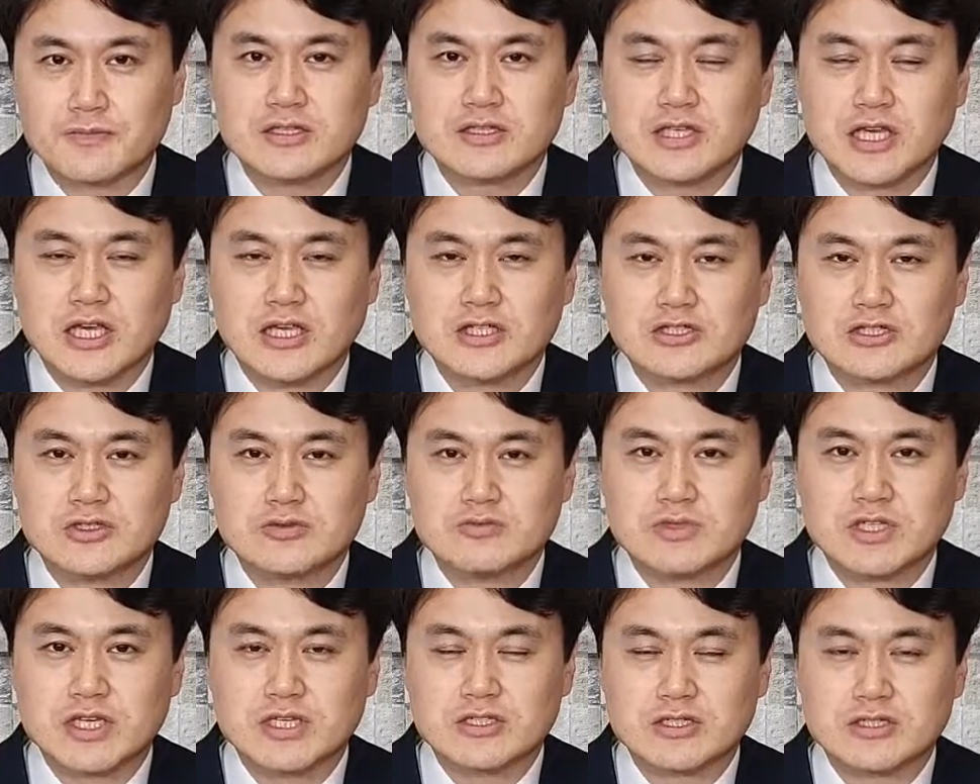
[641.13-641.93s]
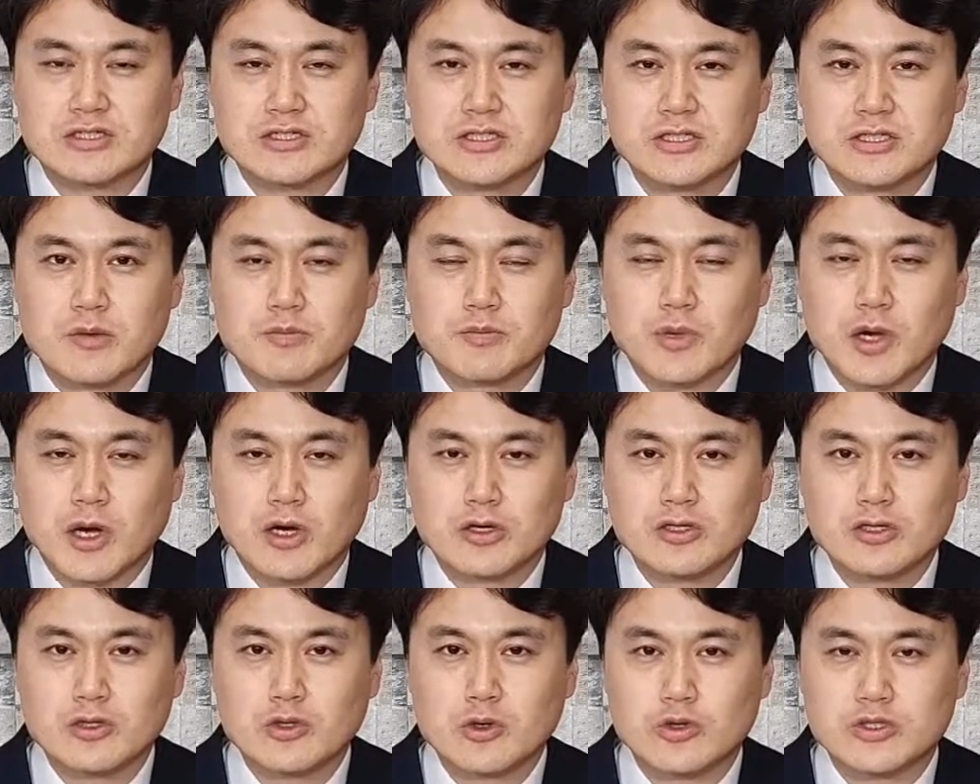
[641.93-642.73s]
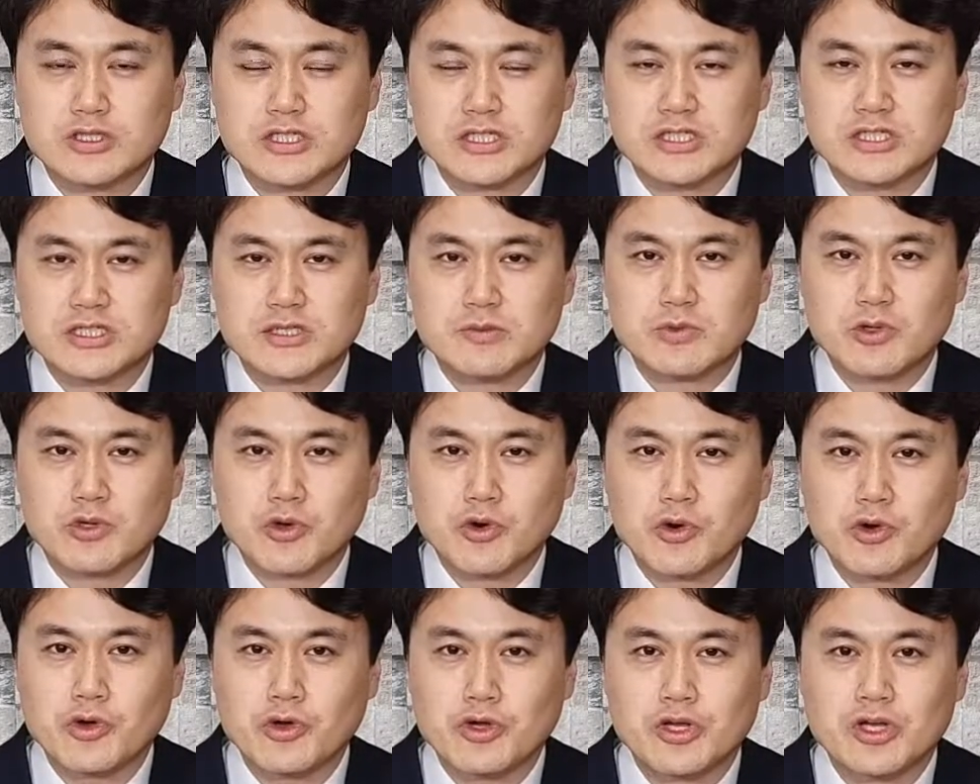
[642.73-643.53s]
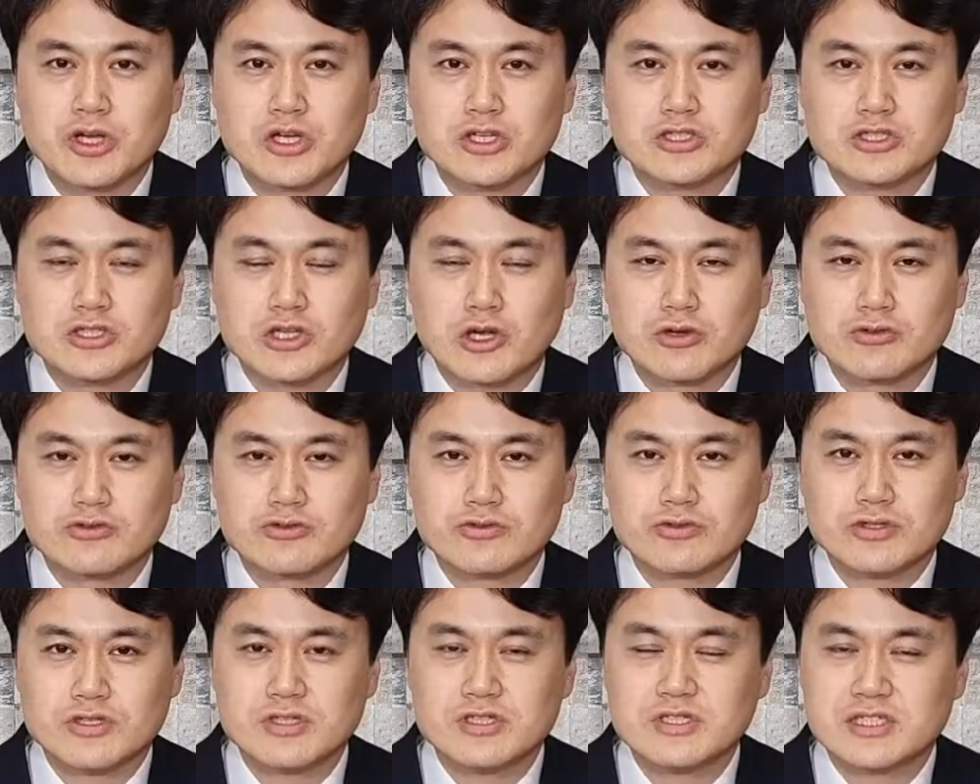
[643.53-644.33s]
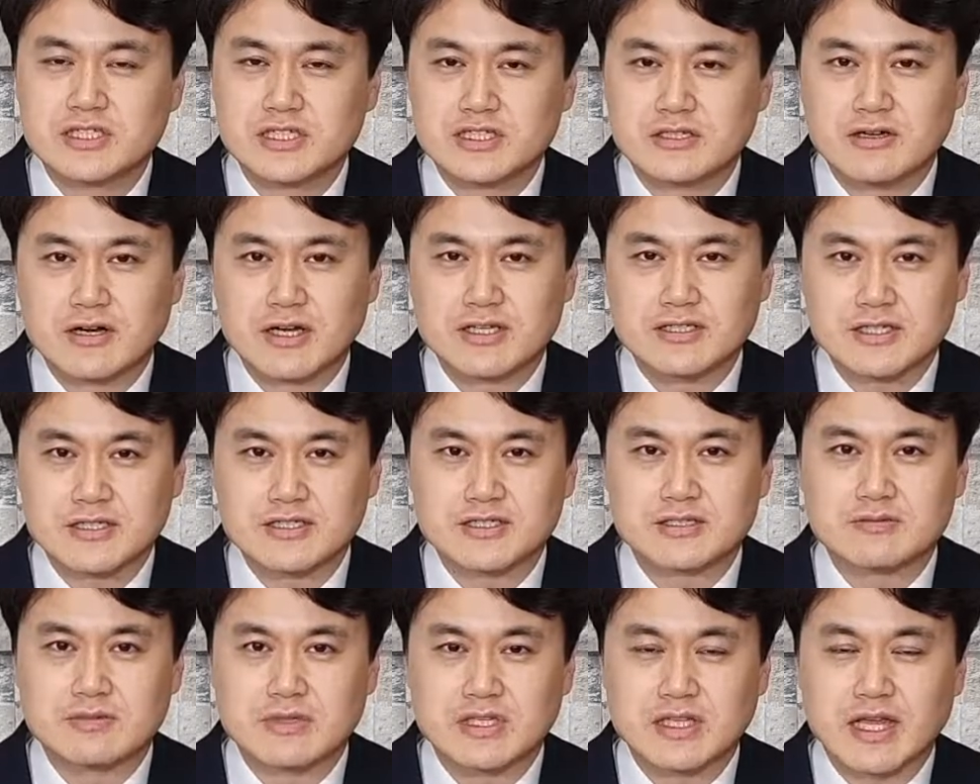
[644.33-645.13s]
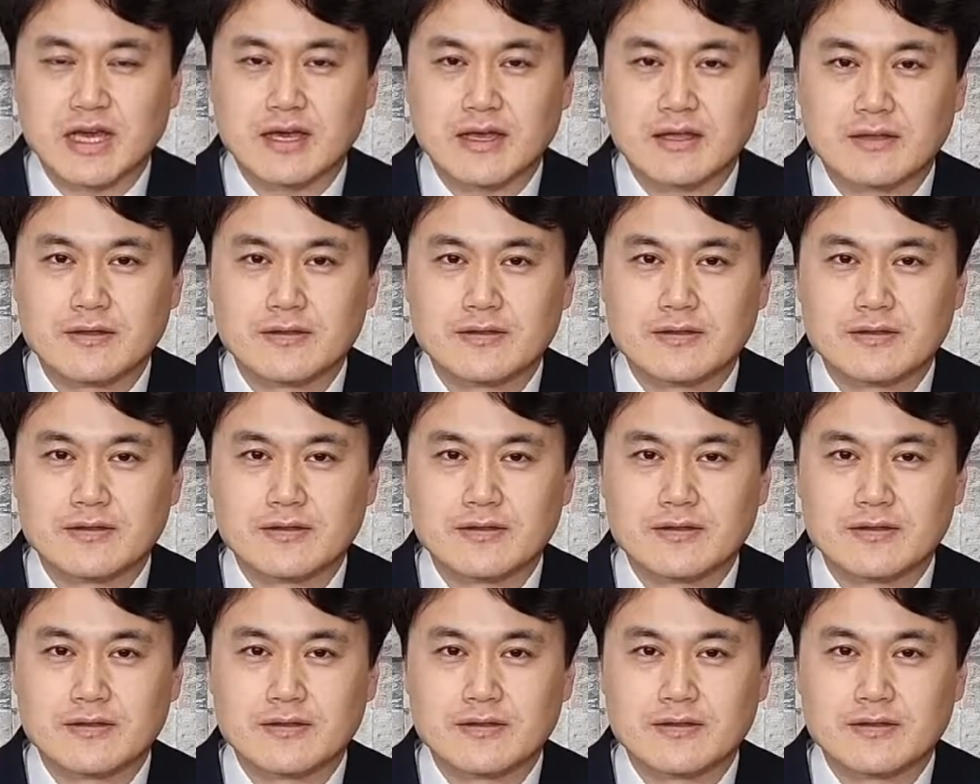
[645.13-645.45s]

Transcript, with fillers: 예수님께서는 병을 고치심으로 천국을 증거하셨습니다.